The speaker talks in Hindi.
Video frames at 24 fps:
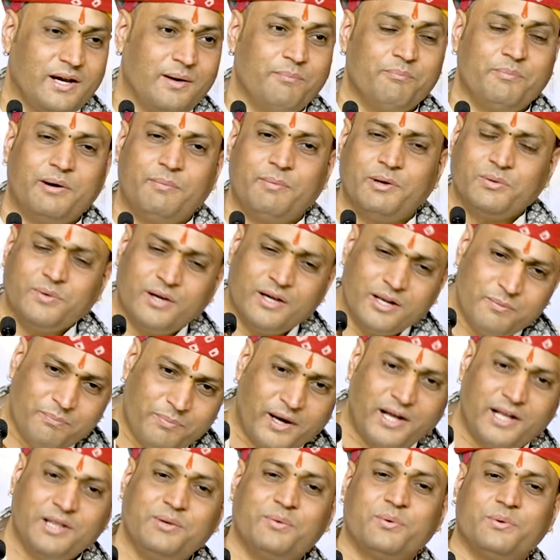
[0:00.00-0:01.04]
श्याम बाबा तो हर
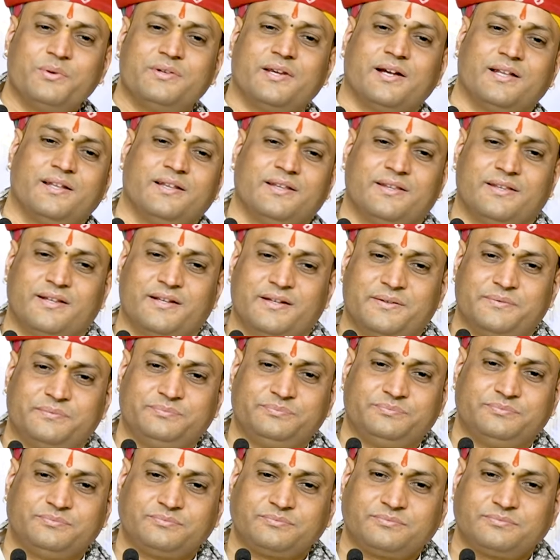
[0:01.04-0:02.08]
बात को जानता
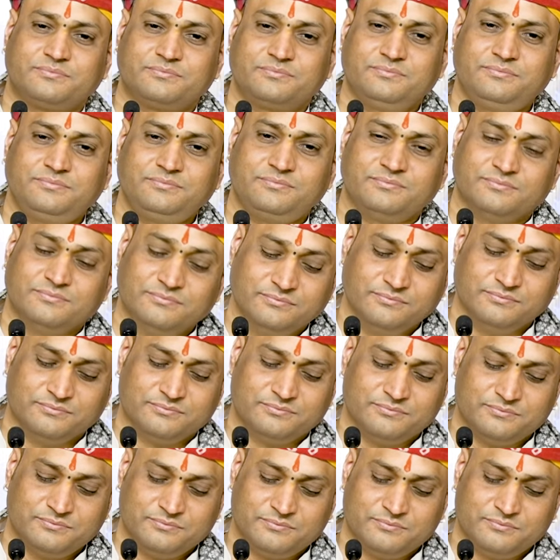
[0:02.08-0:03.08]
है हम्म,